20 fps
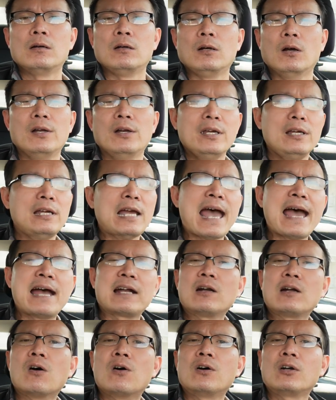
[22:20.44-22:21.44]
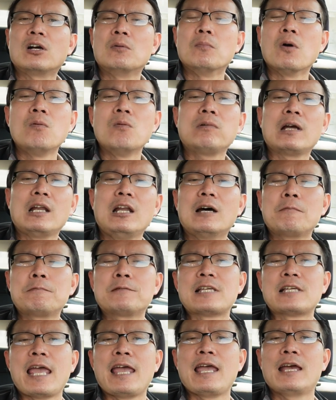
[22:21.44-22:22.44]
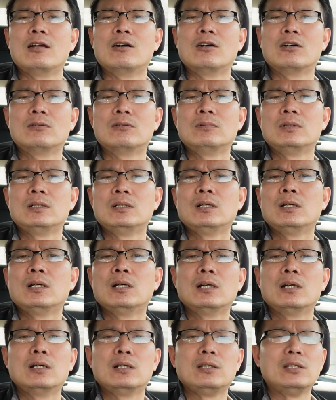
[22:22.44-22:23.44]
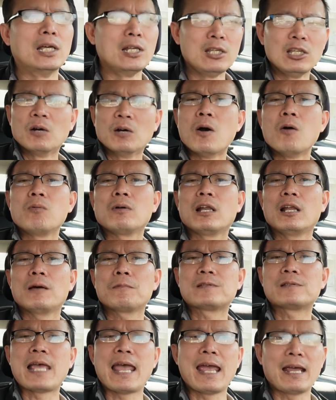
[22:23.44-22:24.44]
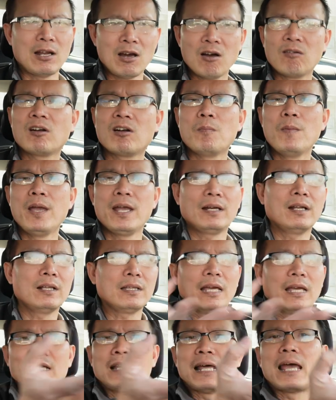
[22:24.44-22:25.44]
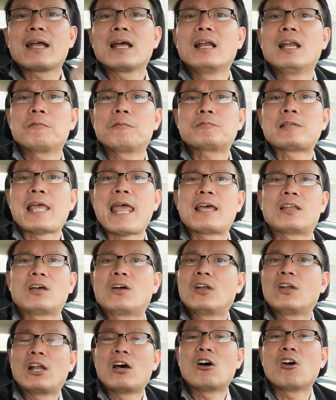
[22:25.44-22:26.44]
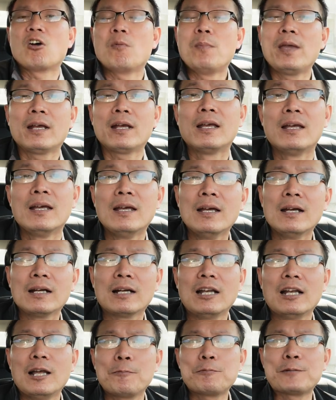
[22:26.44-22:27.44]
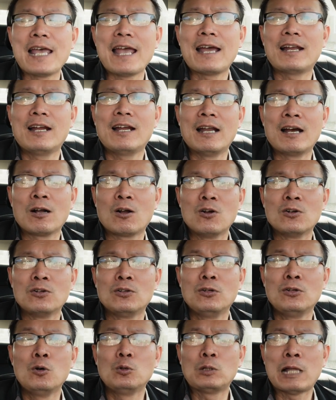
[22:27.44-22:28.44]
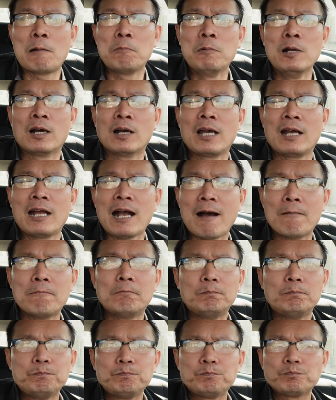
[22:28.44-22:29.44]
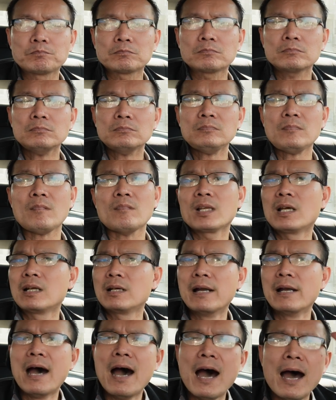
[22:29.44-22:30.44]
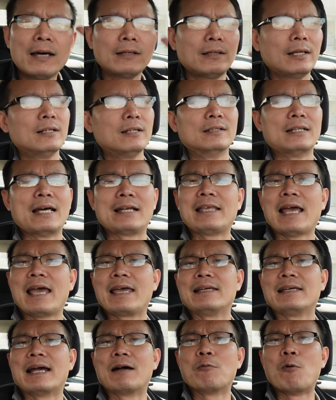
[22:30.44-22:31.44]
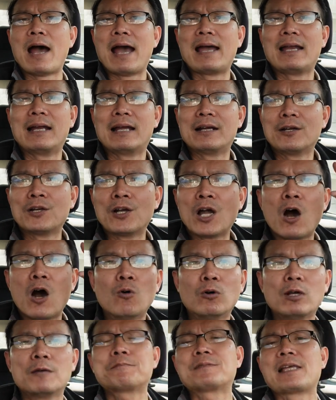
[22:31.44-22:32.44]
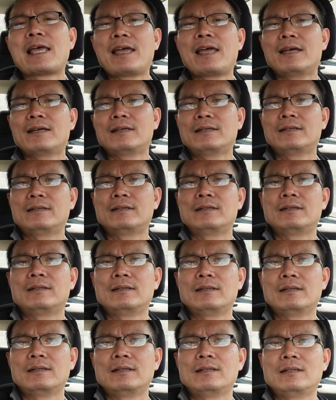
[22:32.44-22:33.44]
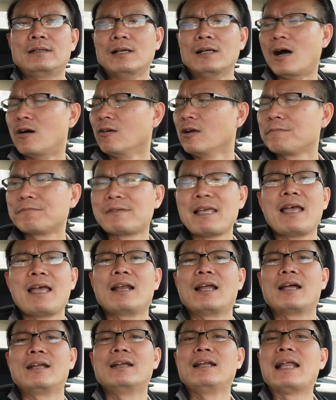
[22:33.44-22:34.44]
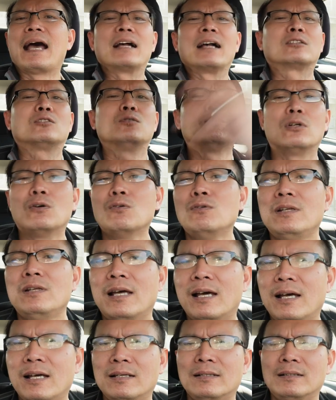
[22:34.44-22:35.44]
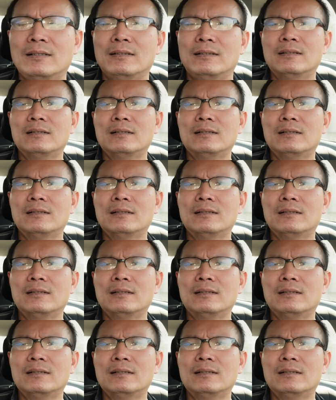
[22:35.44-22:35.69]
rồi đi ra coi coi bốn cái lớp xe đồ không nhìn vô bốn cái lớp xe nó không có biết nó chỉ thấy cái lớp xe thôi nó đâu có biết cái lớp xe đó là còn lưu thông được hay không đó thì người ta chạy ra ngoài là nó nổ lớp xe nổ lốp xe là nó lăn xuống núi là